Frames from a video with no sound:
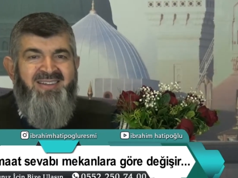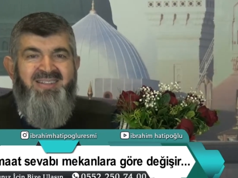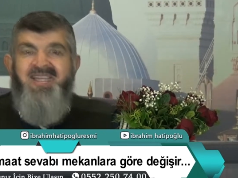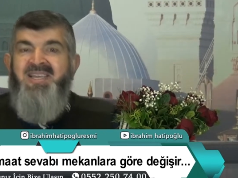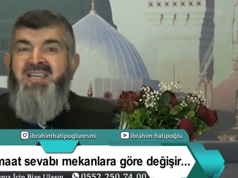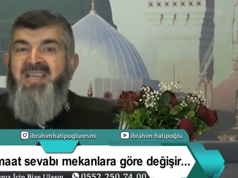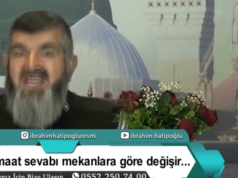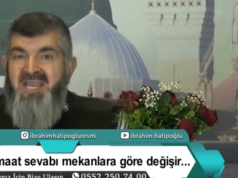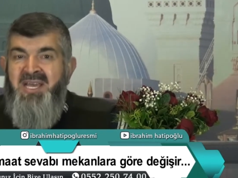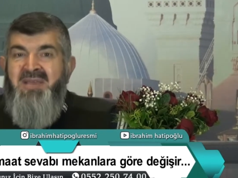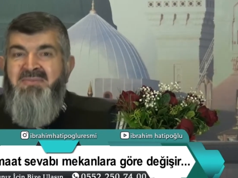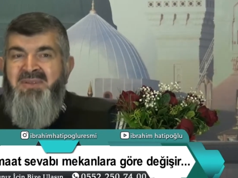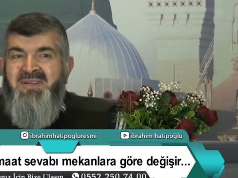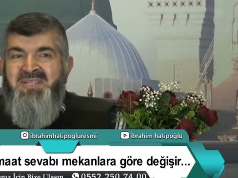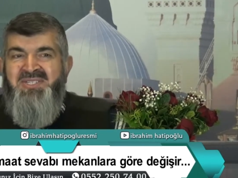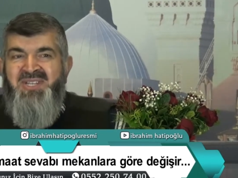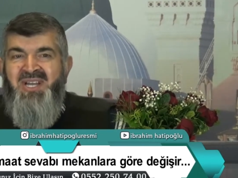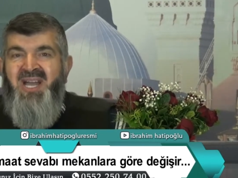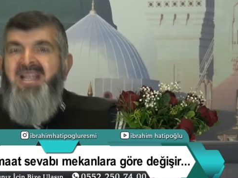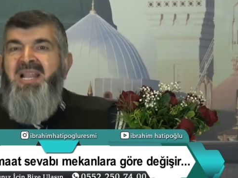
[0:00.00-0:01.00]
Peki
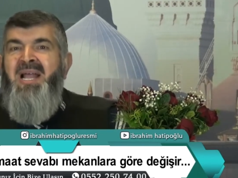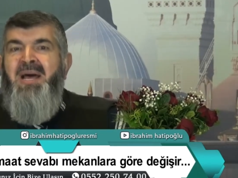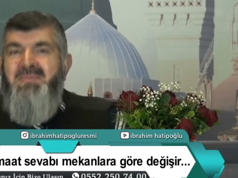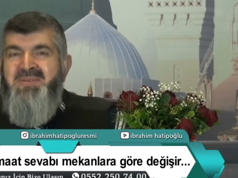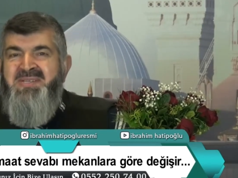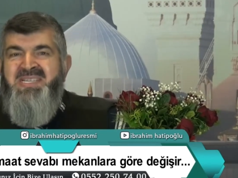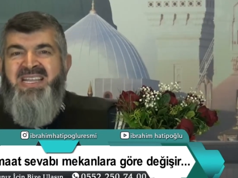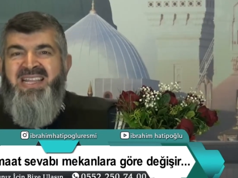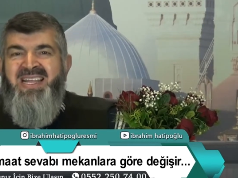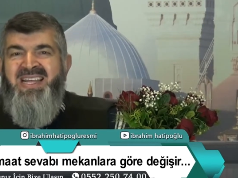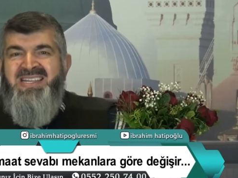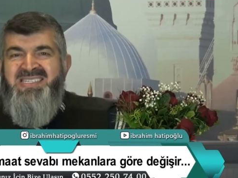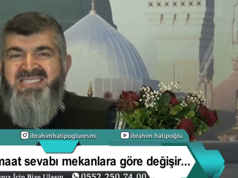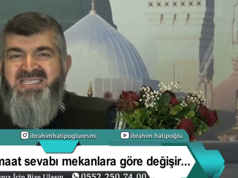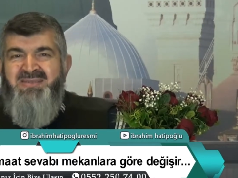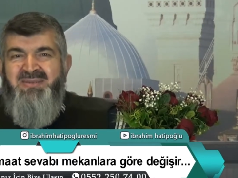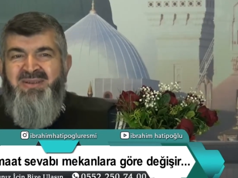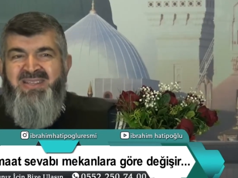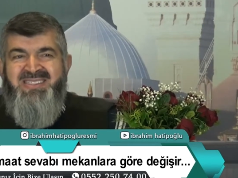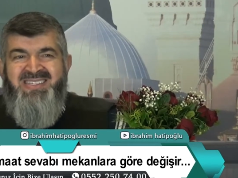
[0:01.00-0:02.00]
iyiymiş. Allah bize de
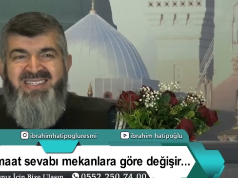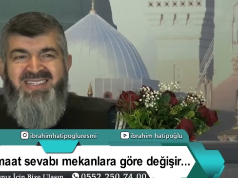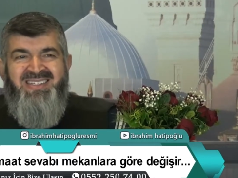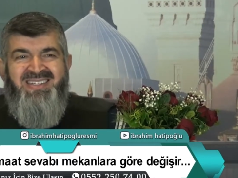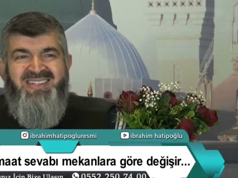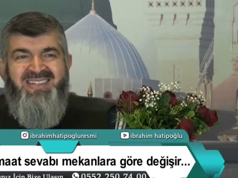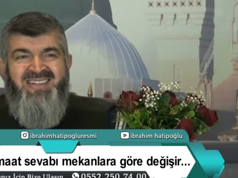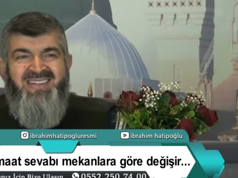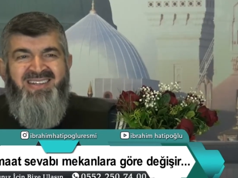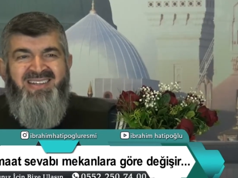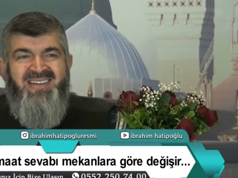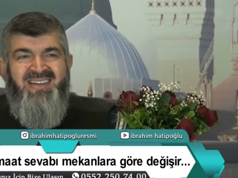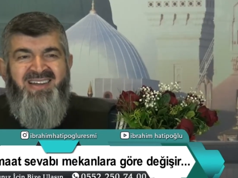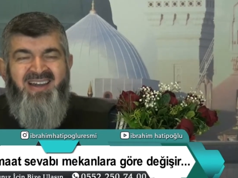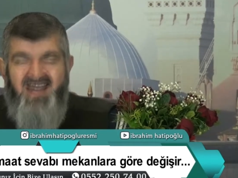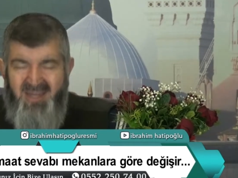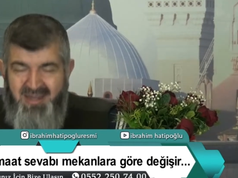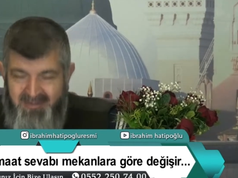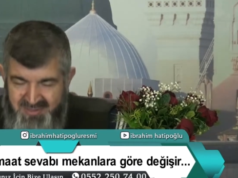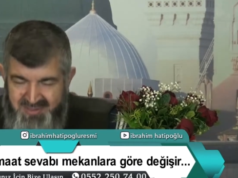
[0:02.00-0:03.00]
nasip etsin.
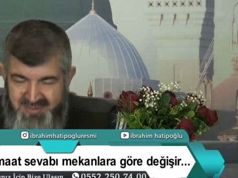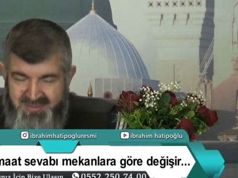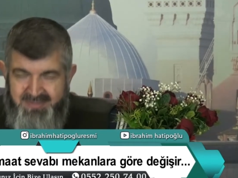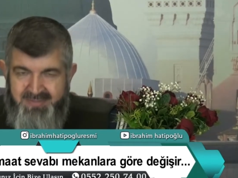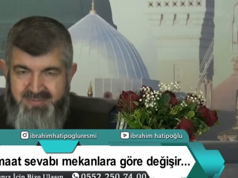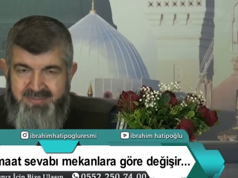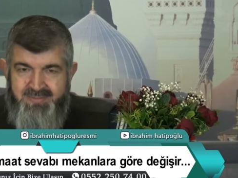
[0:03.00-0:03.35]
Amin.